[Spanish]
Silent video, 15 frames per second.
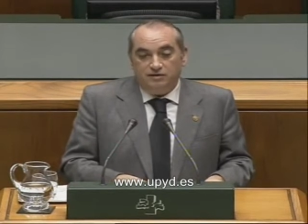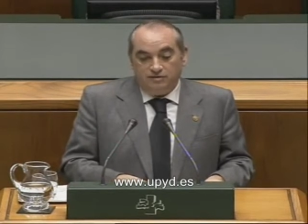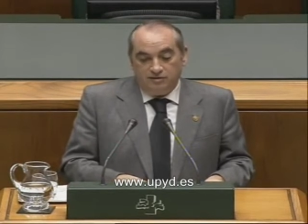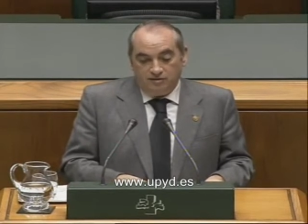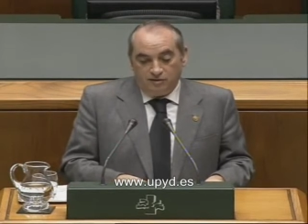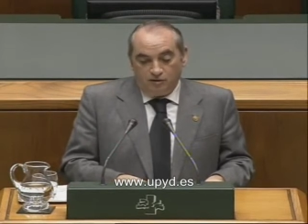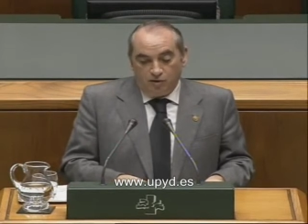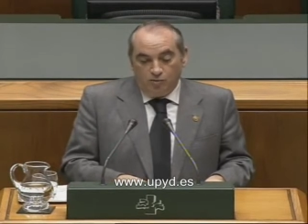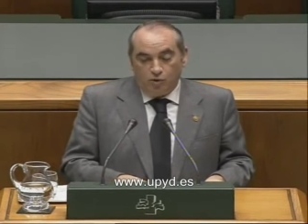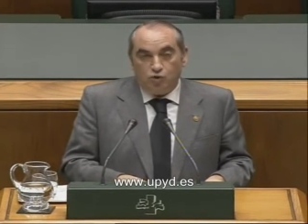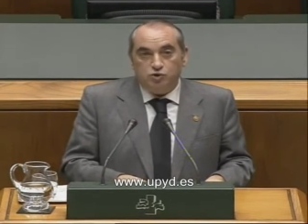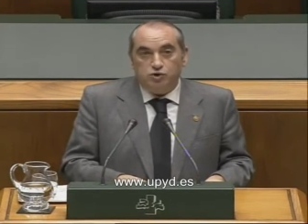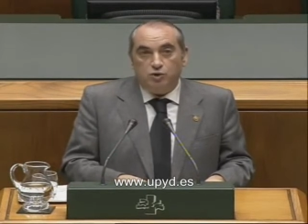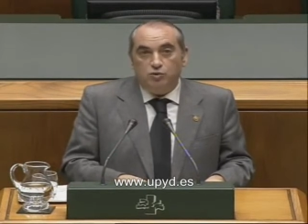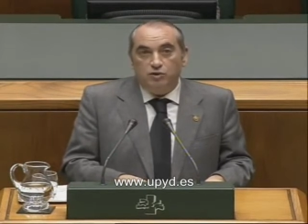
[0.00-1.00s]
como
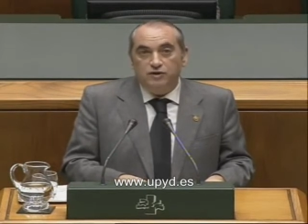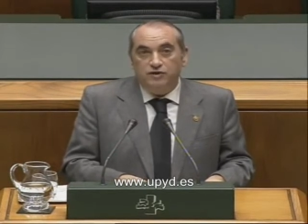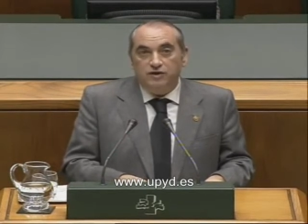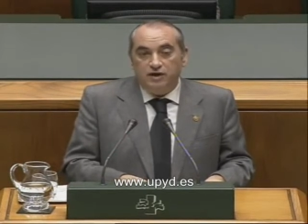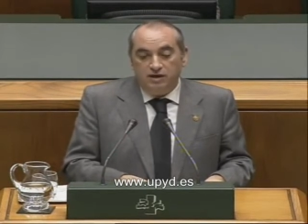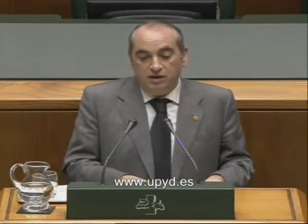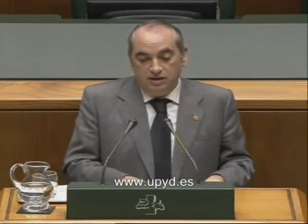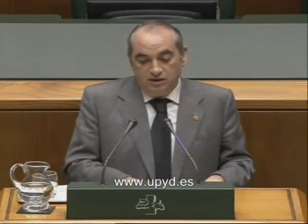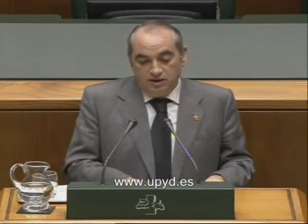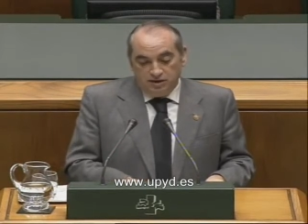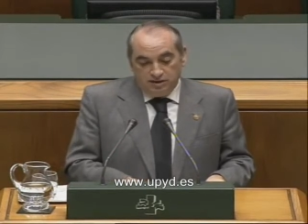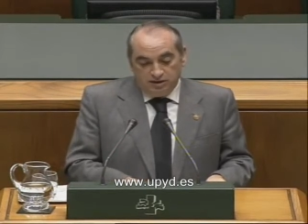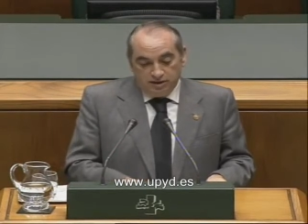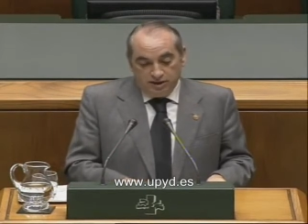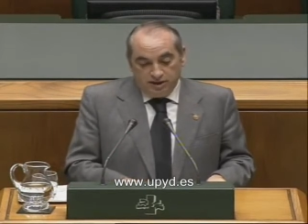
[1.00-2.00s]
consecuencia
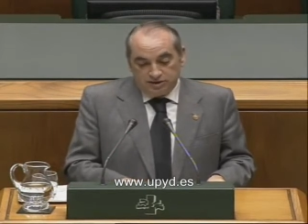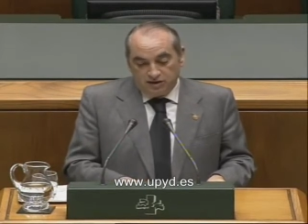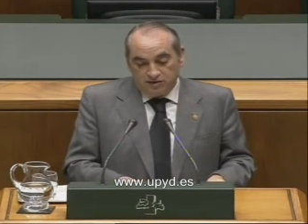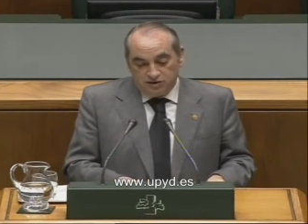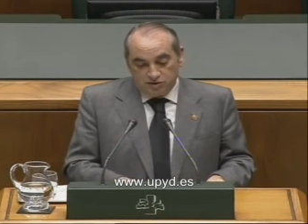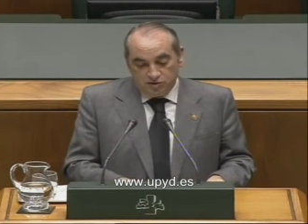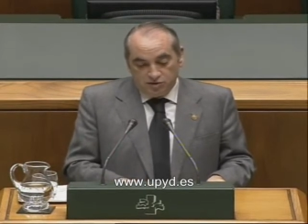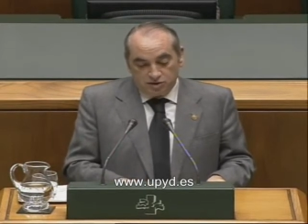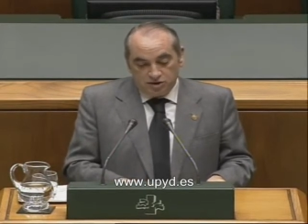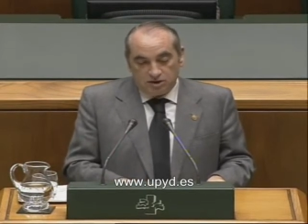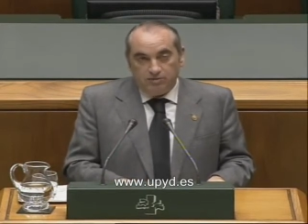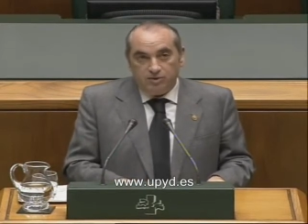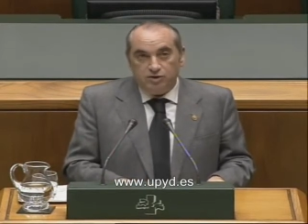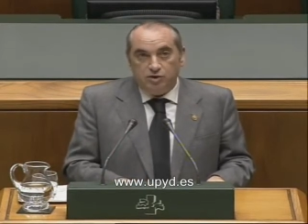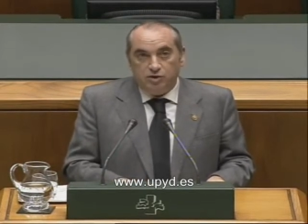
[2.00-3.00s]
de las decisiones que se han
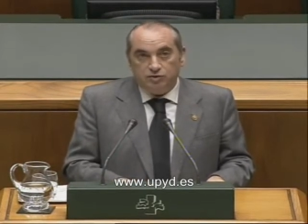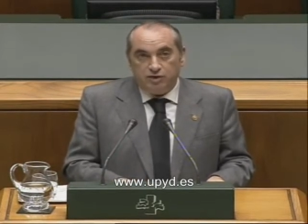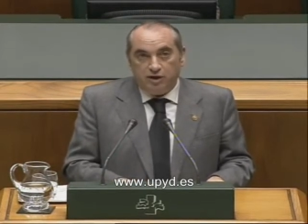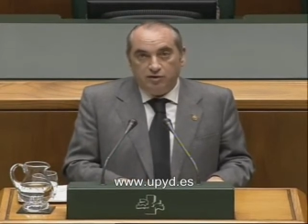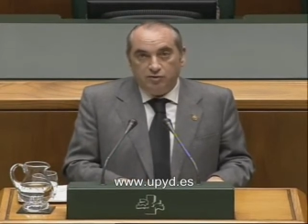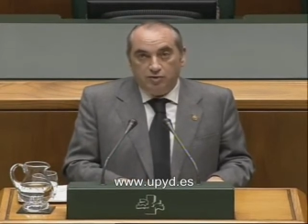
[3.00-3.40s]
venido adoptado,